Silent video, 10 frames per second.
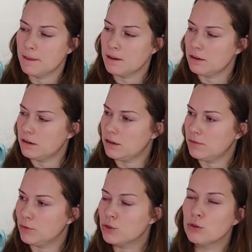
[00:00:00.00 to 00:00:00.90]
А,
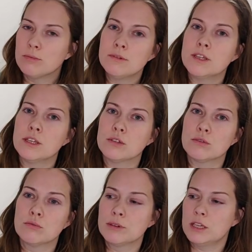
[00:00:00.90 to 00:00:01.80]
очень люблю такие
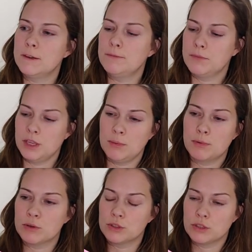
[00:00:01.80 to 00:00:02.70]
сумки или
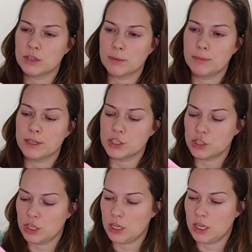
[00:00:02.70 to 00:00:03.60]
просто
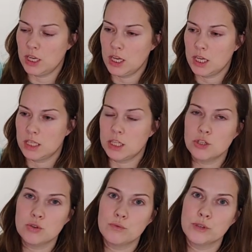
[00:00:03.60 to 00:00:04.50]
хбшные,
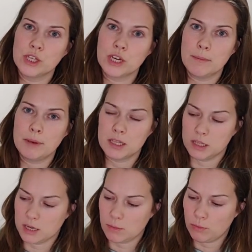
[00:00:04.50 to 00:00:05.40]
ношу в них обед
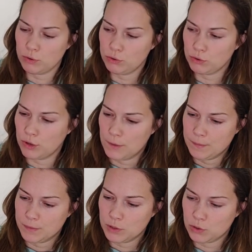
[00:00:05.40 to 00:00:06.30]
на работу,
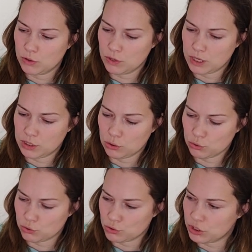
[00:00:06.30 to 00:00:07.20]
но она
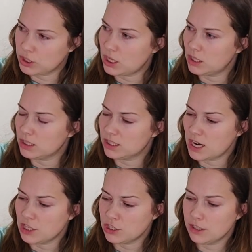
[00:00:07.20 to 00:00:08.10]
тоже уже стала
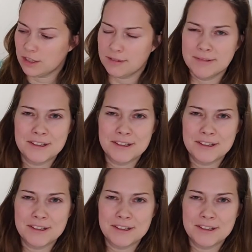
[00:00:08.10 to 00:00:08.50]
страшной,